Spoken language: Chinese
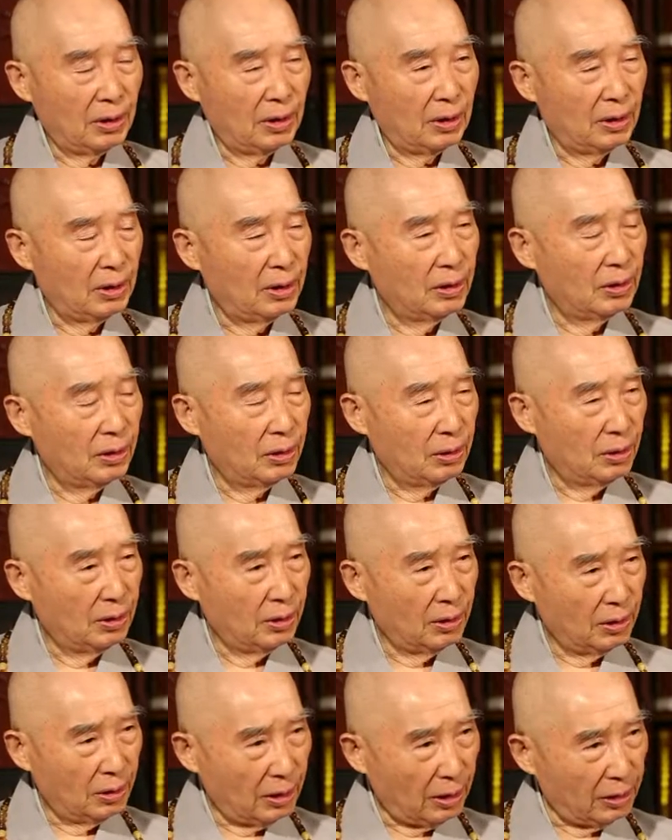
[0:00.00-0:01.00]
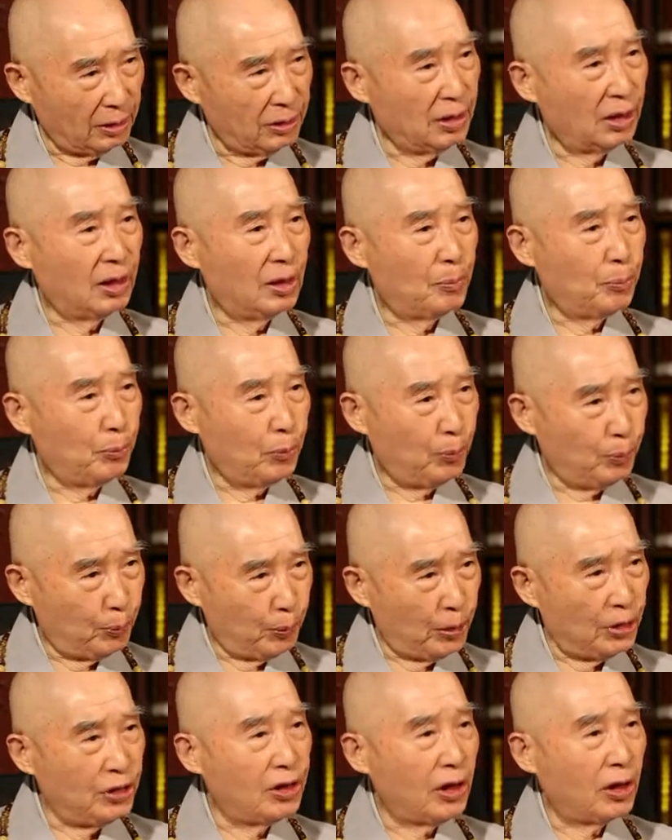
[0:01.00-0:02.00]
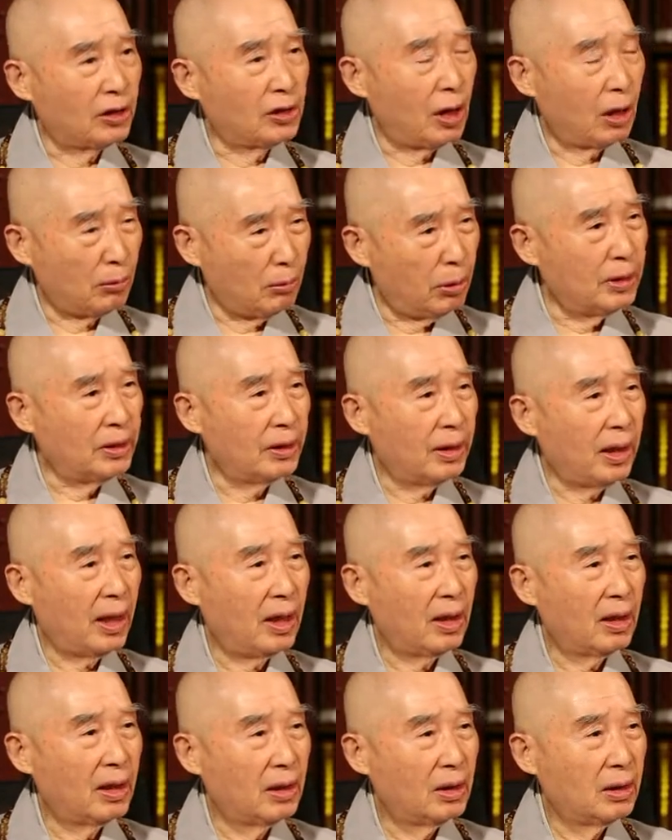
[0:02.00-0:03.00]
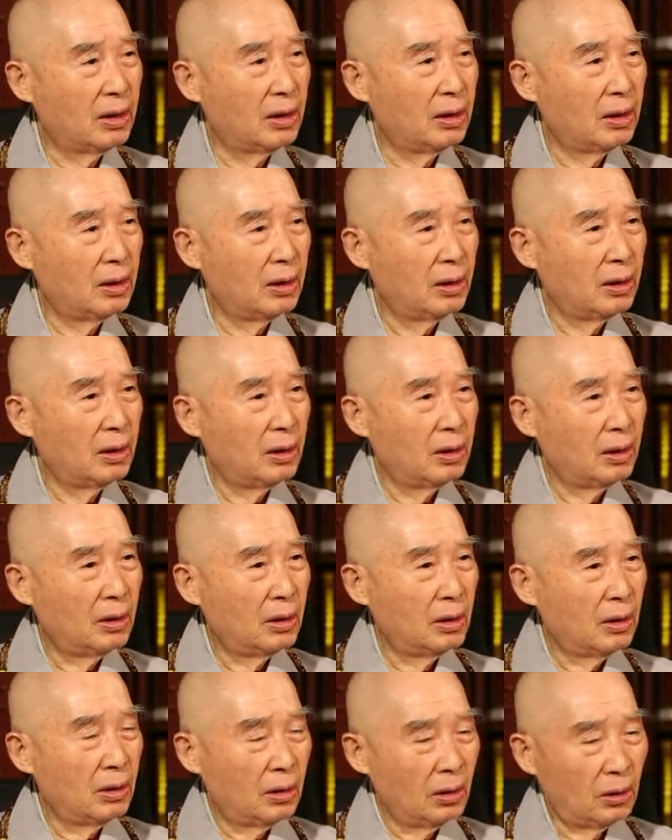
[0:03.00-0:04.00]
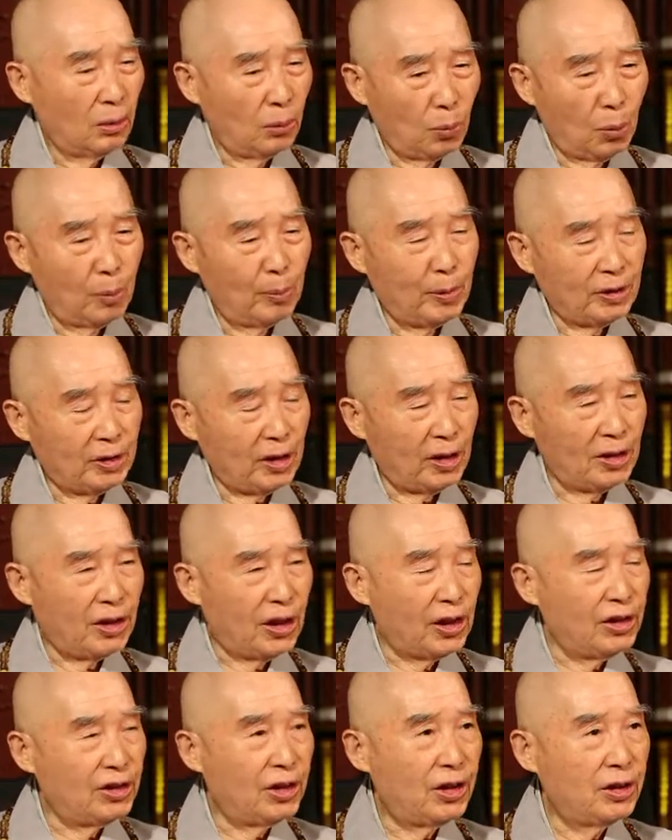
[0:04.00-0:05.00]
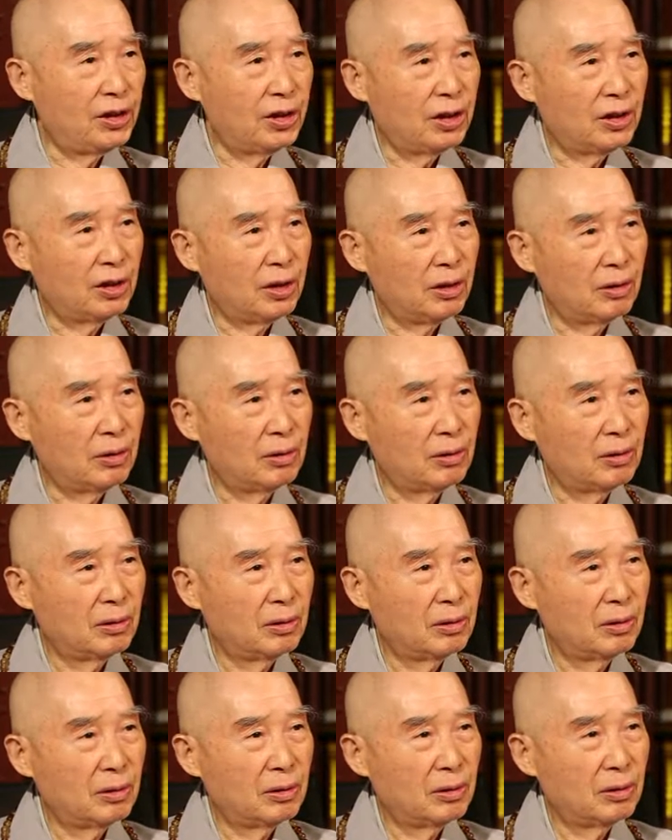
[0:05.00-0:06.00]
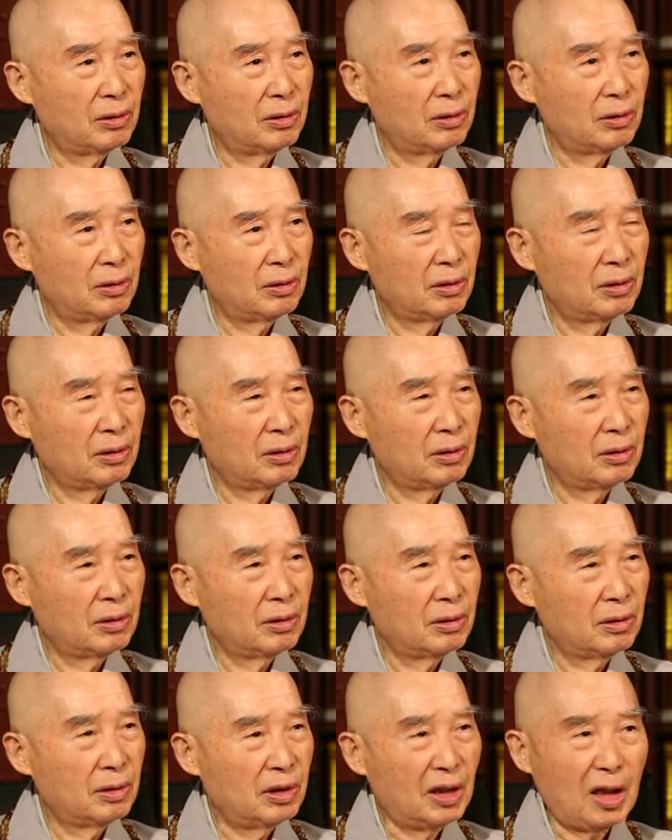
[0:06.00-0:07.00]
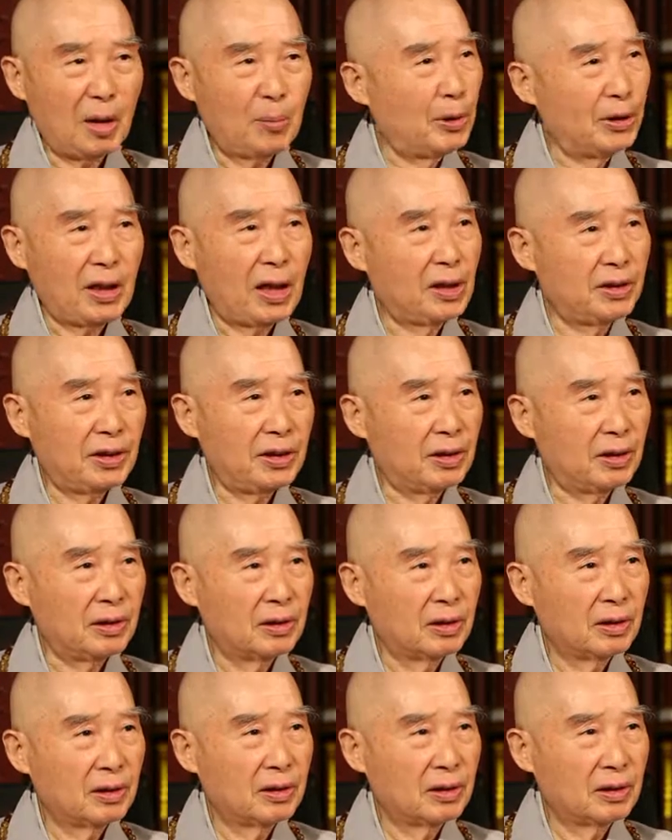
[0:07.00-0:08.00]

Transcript: 哎，和这个比较上困难。我们在年轻的时候，也不相信，